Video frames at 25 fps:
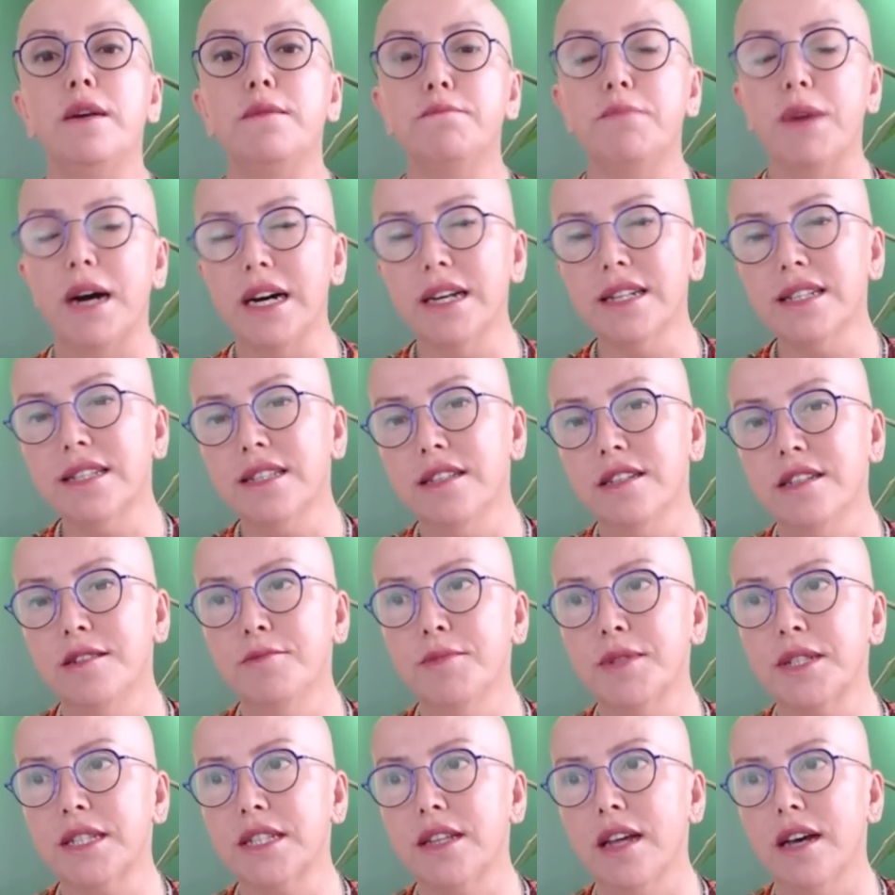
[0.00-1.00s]

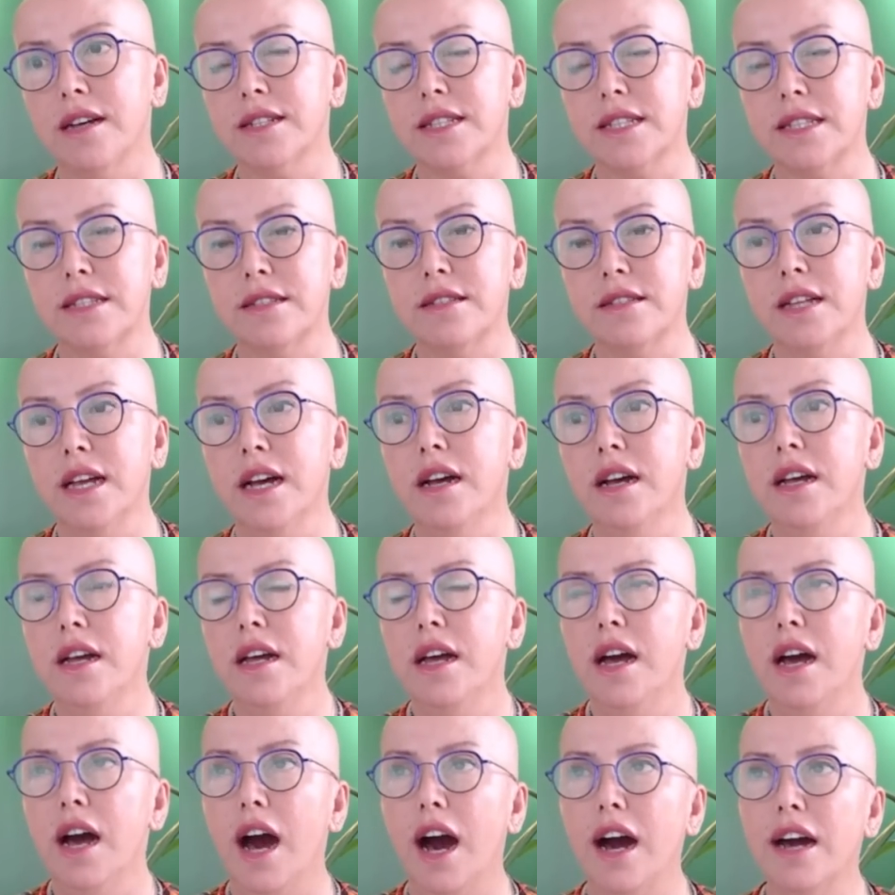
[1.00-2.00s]
Bazılarımızı da aslında
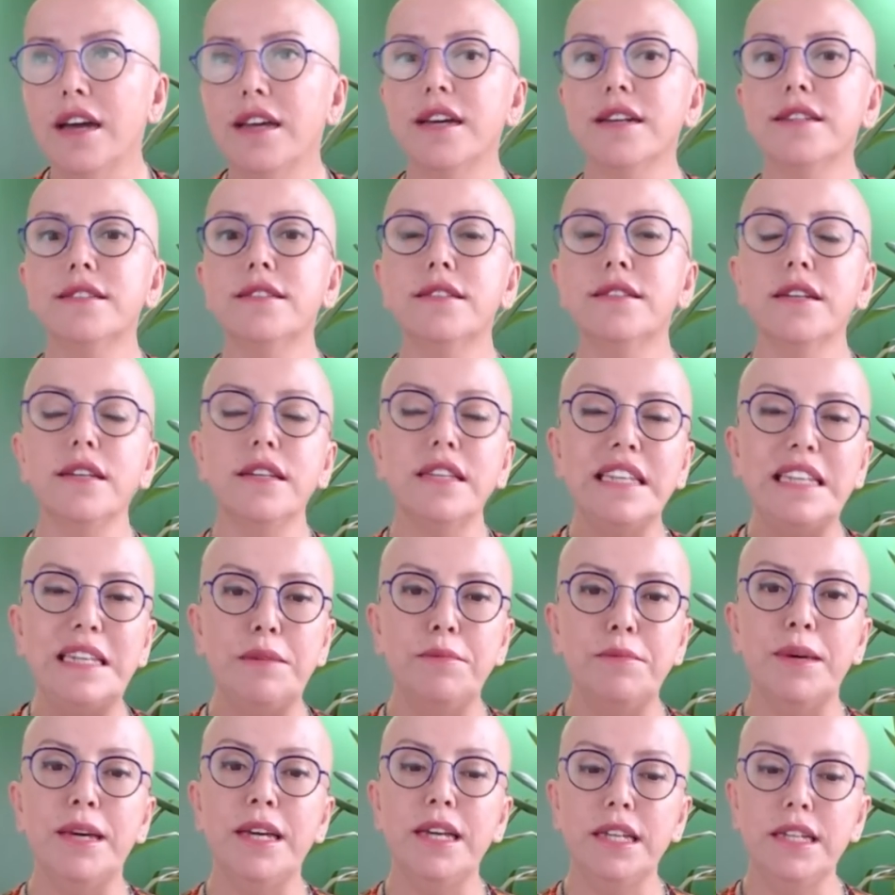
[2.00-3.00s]
hayatta
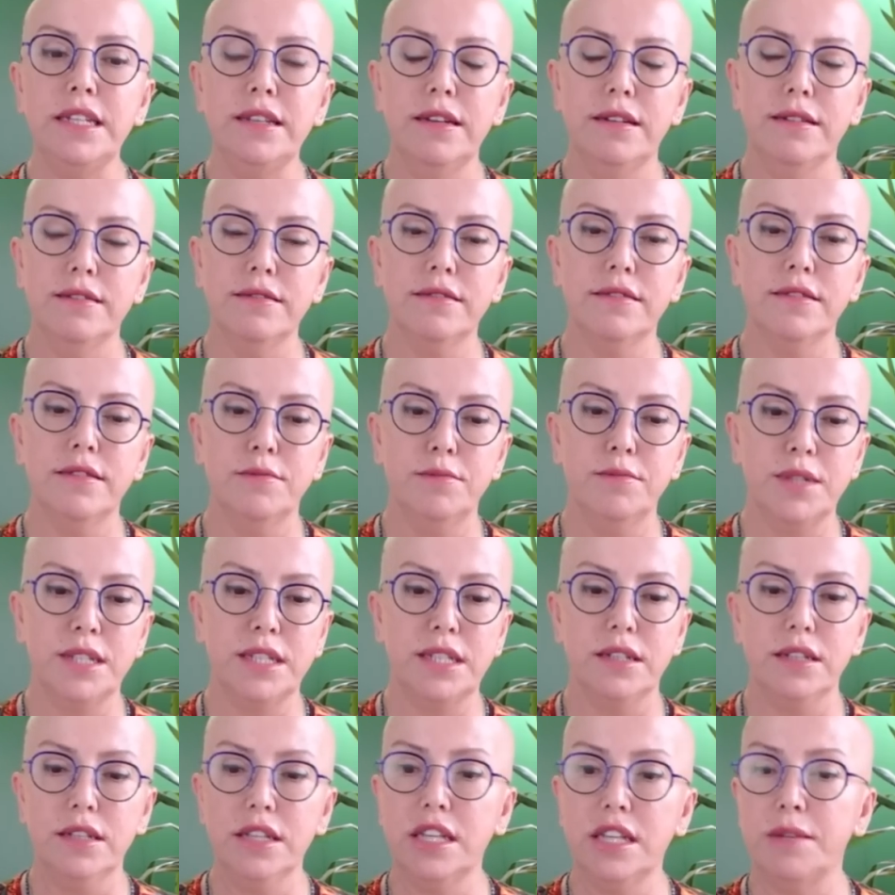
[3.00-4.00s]
kime
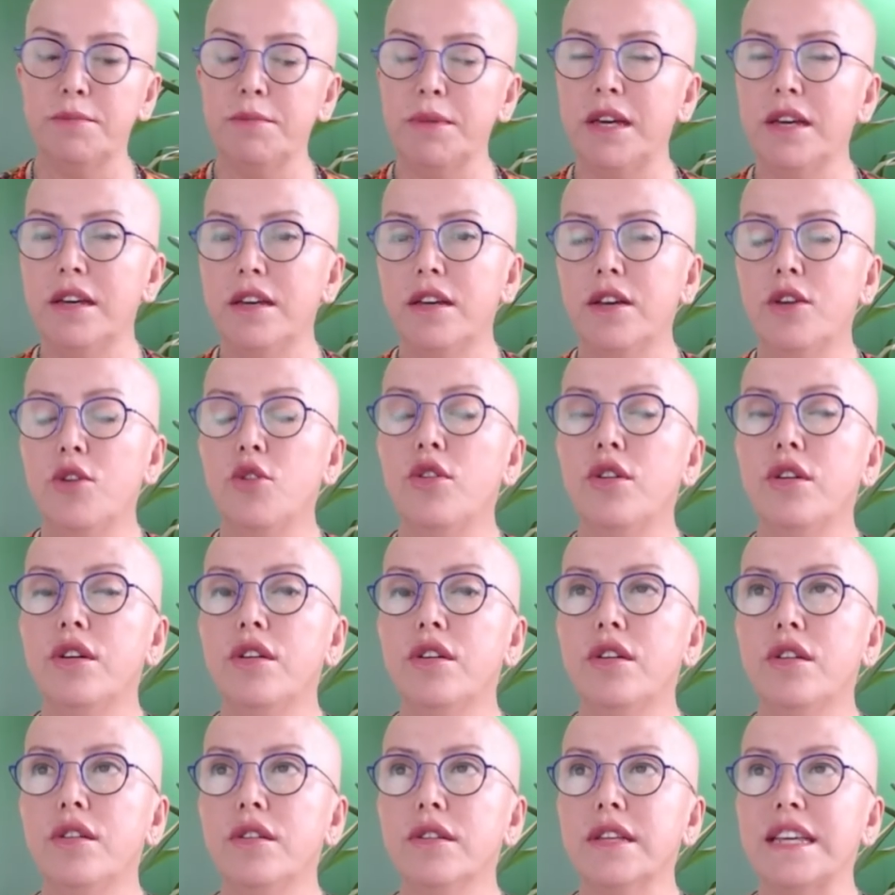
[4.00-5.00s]
inandığımızı, kime
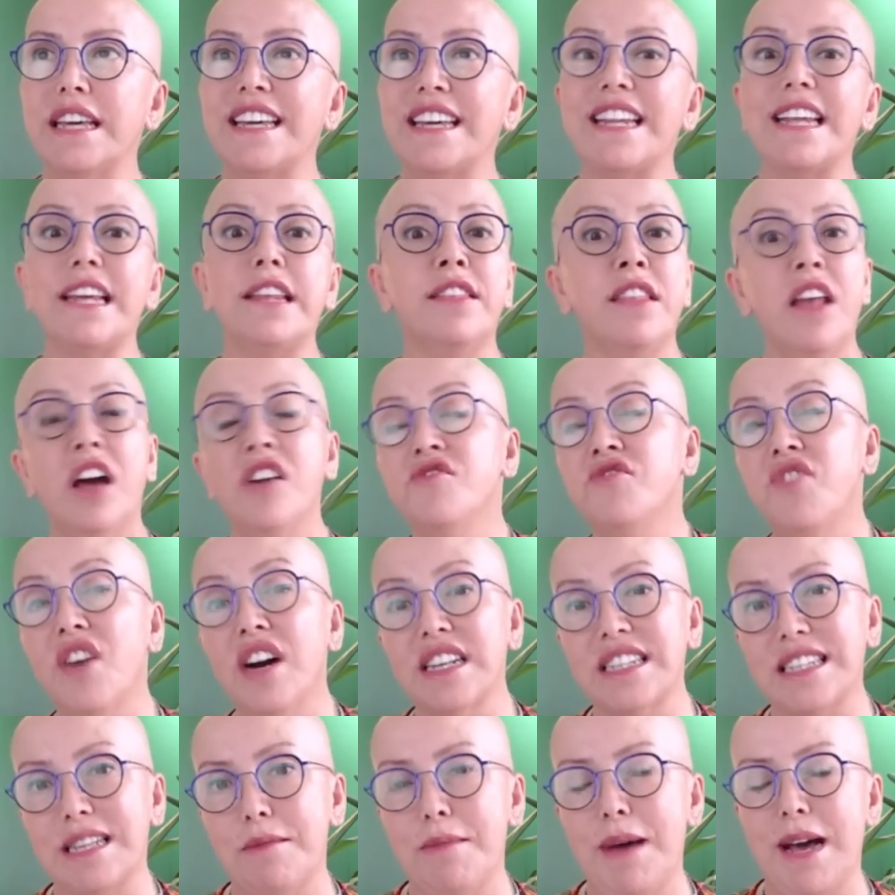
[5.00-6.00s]
e, gereğinden
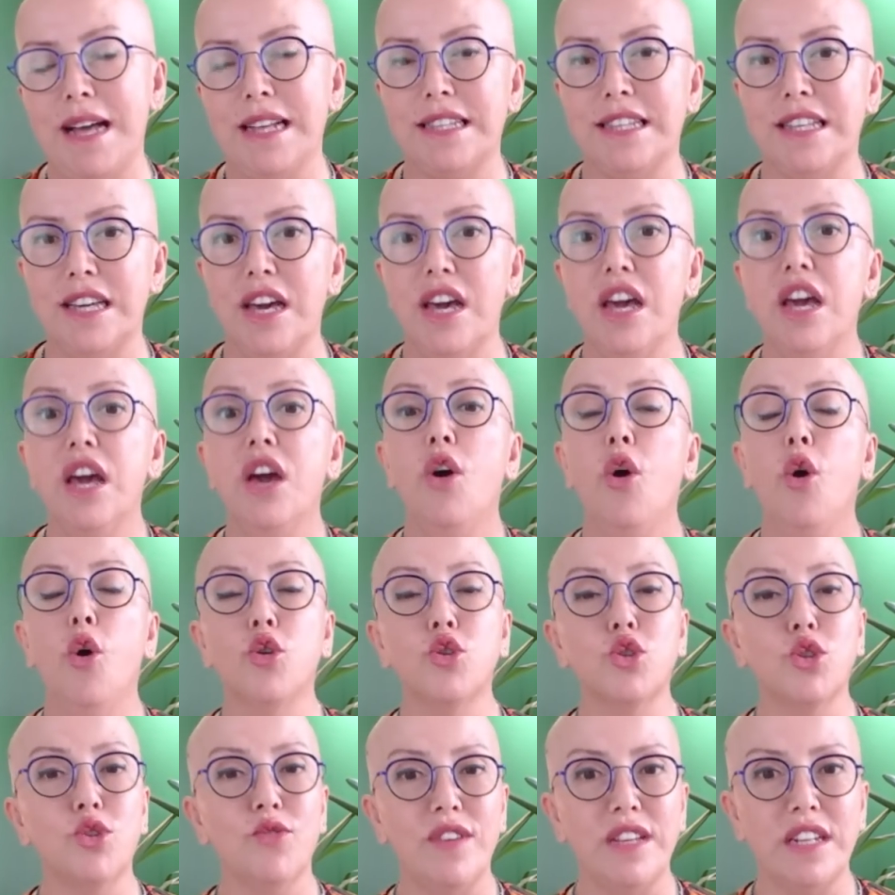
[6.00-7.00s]
fazla belki
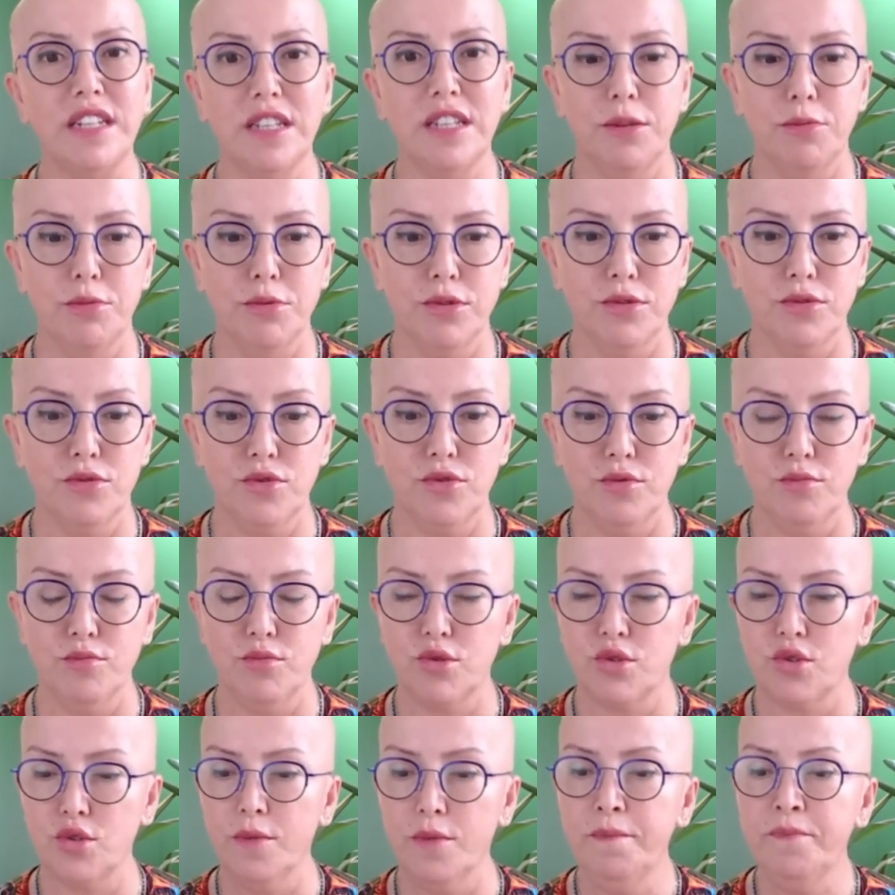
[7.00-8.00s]
özveride
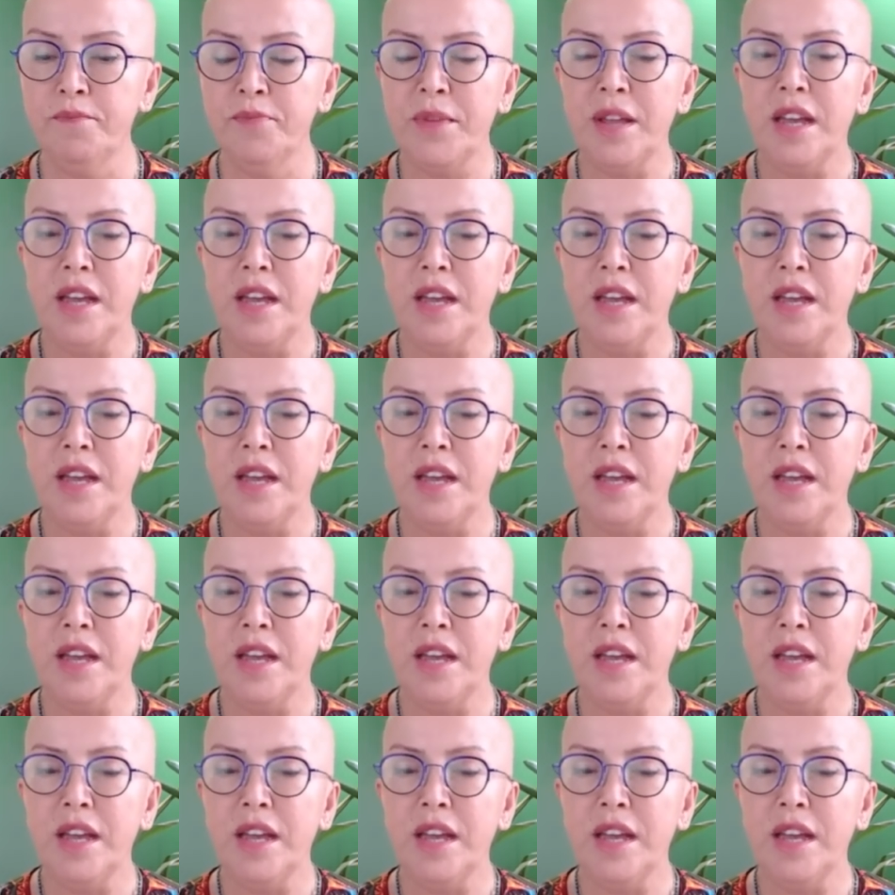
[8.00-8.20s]
bulunduğumuzu,